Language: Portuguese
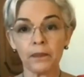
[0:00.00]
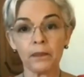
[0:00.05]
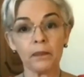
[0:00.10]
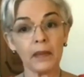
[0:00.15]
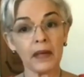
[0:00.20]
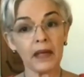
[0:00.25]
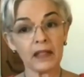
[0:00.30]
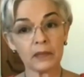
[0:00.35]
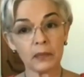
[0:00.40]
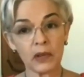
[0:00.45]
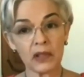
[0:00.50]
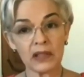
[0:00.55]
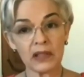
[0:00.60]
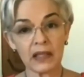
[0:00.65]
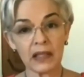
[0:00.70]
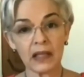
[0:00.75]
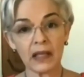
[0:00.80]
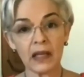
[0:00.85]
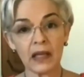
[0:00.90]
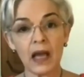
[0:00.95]
Mesmo
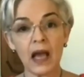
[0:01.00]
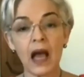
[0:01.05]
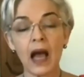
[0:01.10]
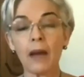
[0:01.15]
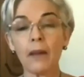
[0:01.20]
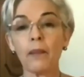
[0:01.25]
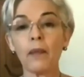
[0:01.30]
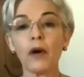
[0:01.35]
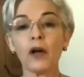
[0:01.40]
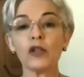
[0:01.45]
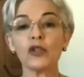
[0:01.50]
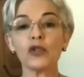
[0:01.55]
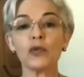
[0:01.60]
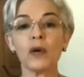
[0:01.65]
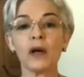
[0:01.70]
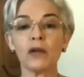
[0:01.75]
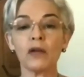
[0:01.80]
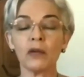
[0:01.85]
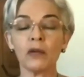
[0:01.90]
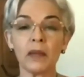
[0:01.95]
assim, após um
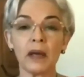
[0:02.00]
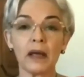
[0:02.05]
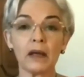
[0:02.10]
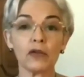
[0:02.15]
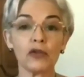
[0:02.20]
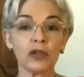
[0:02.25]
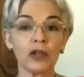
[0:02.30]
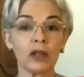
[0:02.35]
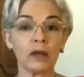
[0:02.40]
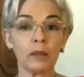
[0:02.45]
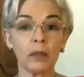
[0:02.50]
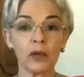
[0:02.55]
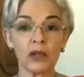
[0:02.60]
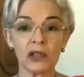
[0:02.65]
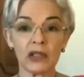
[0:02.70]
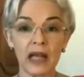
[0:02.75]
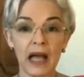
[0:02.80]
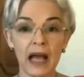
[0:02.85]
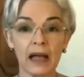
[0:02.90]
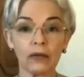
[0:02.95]
ano e meio de
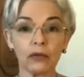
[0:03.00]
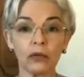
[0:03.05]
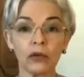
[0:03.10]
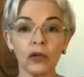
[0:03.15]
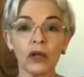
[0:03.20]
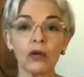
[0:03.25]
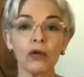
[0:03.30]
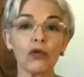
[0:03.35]
empossado,